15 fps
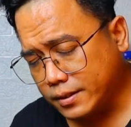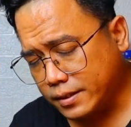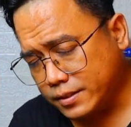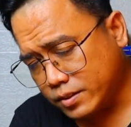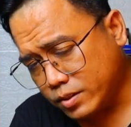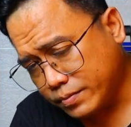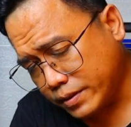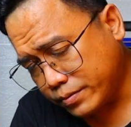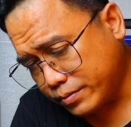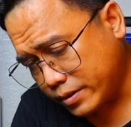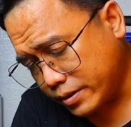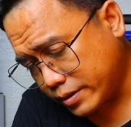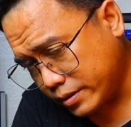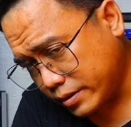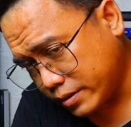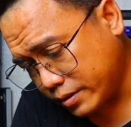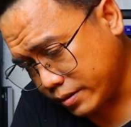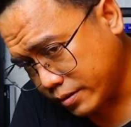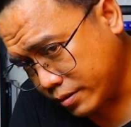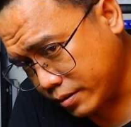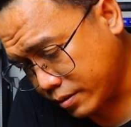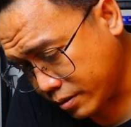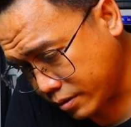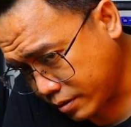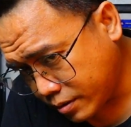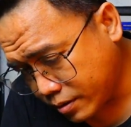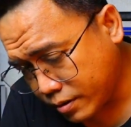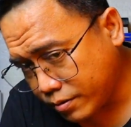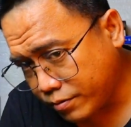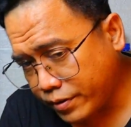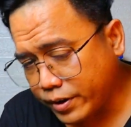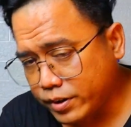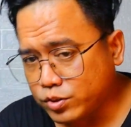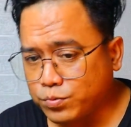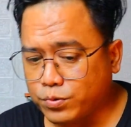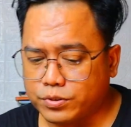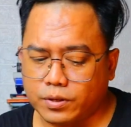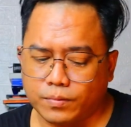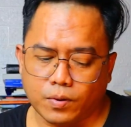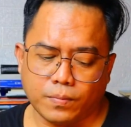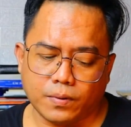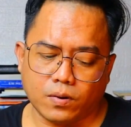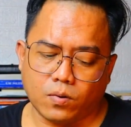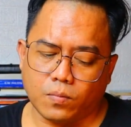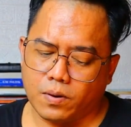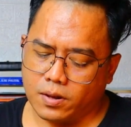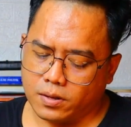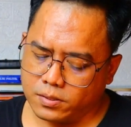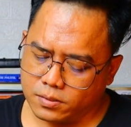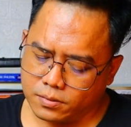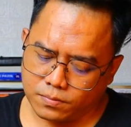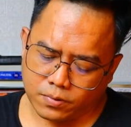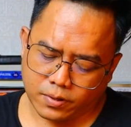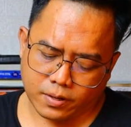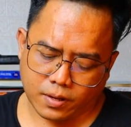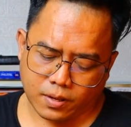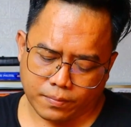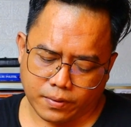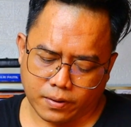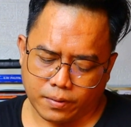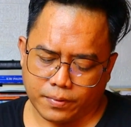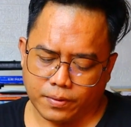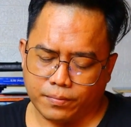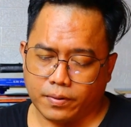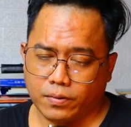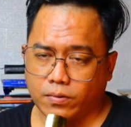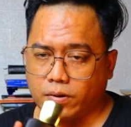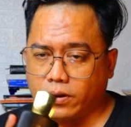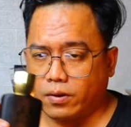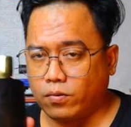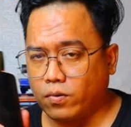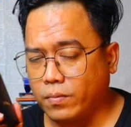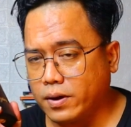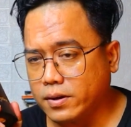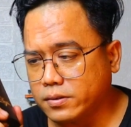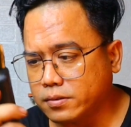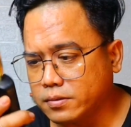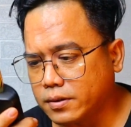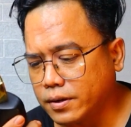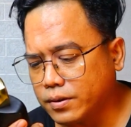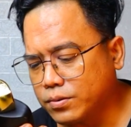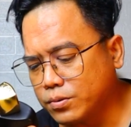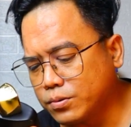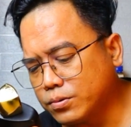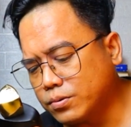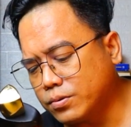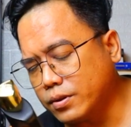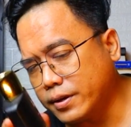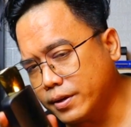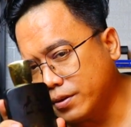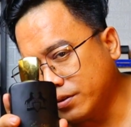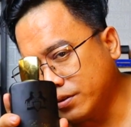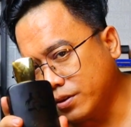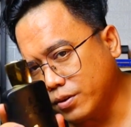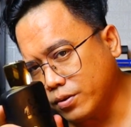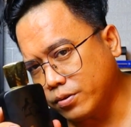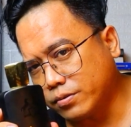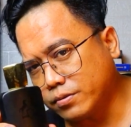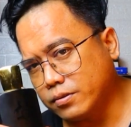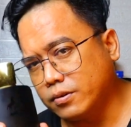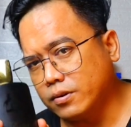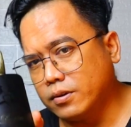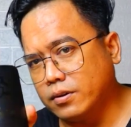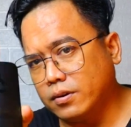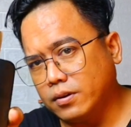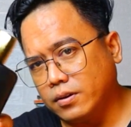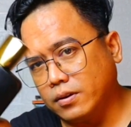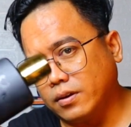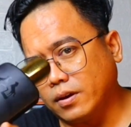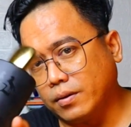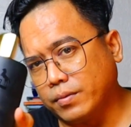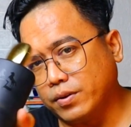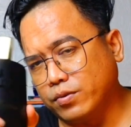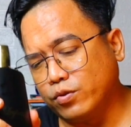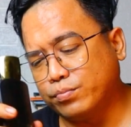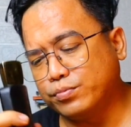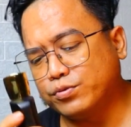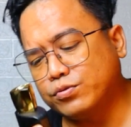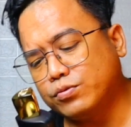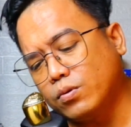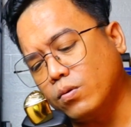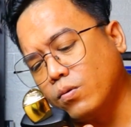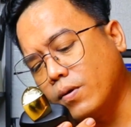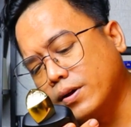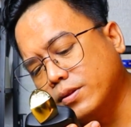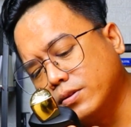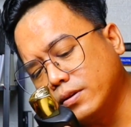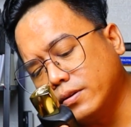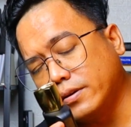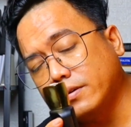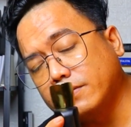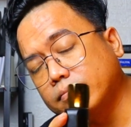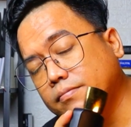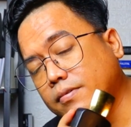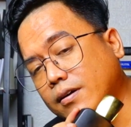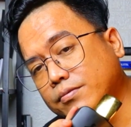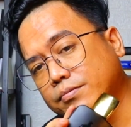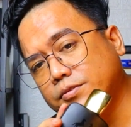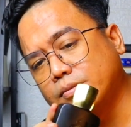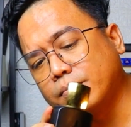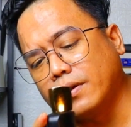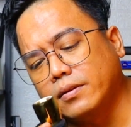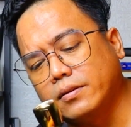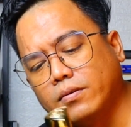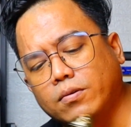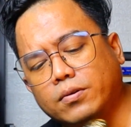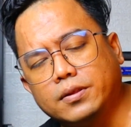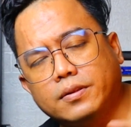salah satu parfum dari Dragon's World yang belum pernah gue bahas mungkin kapan-kapan akan gue bahas yaitu Legion yang mendups wajan ya parfum stemali